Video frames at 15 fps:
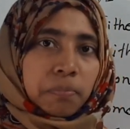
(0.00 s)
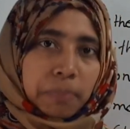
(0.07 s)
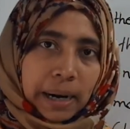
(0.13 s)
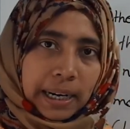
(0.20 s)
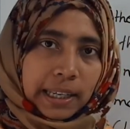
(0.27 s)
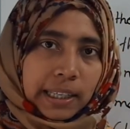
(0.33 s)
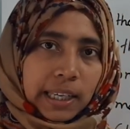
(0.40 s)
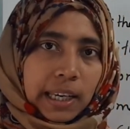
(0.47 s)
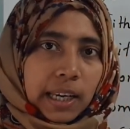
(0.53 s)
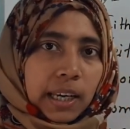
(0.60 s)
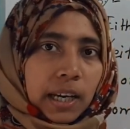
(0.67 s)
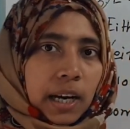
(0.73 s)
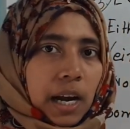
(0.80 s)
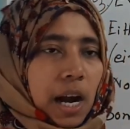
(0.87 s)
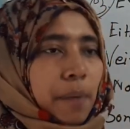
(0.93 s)
পারে কি
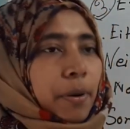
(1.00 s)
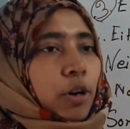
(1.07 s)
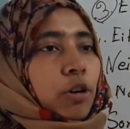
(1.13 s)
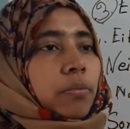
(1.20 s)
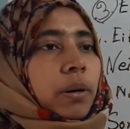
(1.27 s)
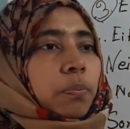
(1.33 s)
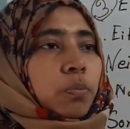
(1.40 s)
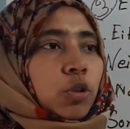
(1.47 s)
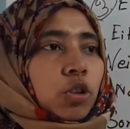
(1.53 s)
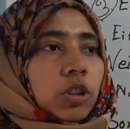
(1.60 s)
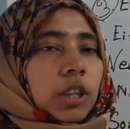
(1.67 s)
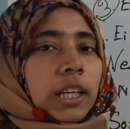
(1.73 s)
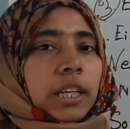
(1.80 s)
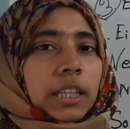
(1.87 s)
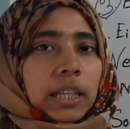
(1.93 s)
আবারও আমরা
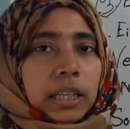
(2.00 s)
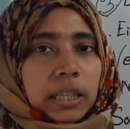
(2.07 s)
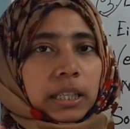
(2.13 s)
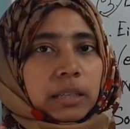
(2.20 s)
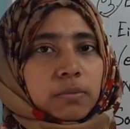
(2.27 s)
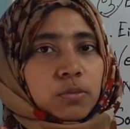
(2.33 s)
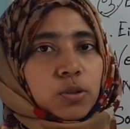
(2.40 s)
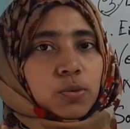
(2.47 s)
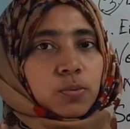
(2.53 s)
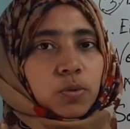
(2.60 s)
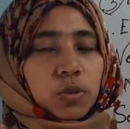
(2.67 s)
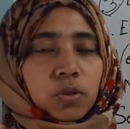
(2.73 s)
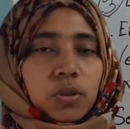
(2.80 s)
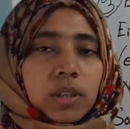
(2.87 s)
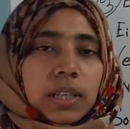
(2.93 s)
প্রত্যেকটাকে কি বুঝবো
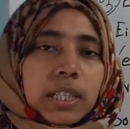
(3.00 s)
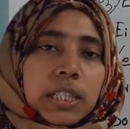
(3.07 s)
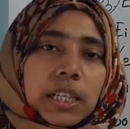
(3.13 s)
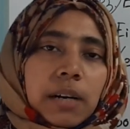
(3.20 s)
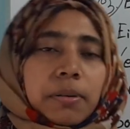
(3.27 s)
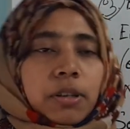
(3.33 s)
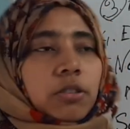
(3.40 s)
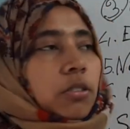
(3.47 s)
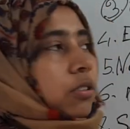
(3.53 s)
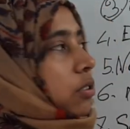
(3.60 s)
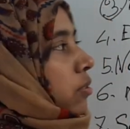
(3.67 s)
এটা আবারও